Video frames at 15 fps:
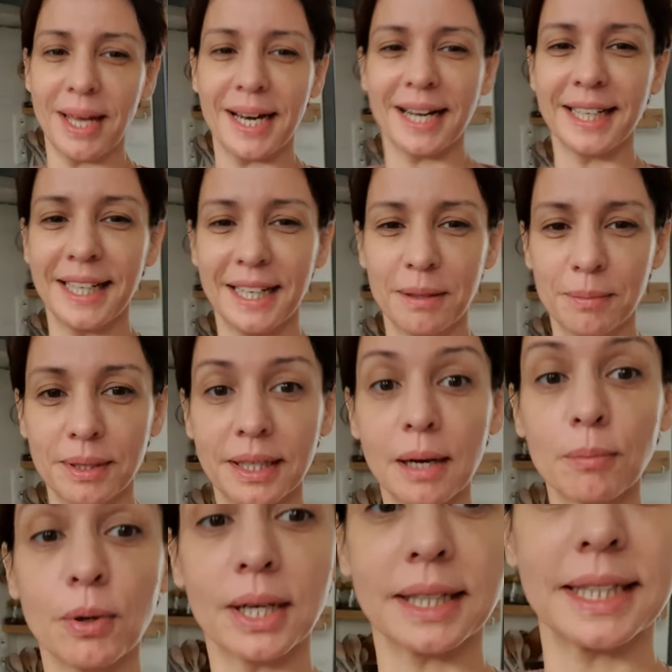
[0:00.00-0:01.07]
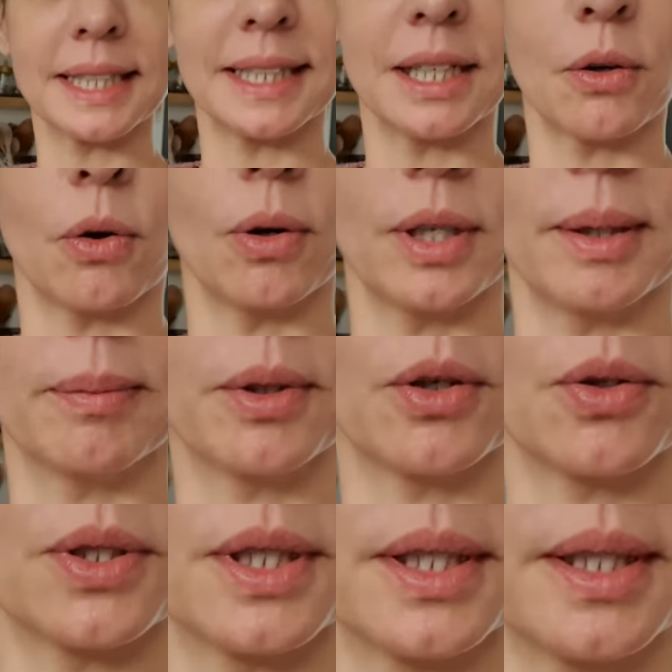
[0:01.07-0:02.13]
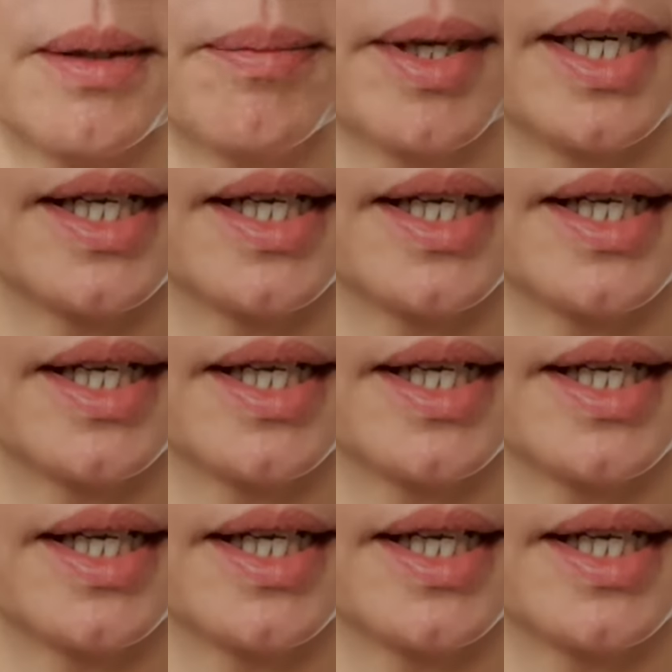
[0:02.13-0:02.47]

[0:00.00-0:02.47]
her an gelebilirler. Bu arada size kolyemi göstereyim.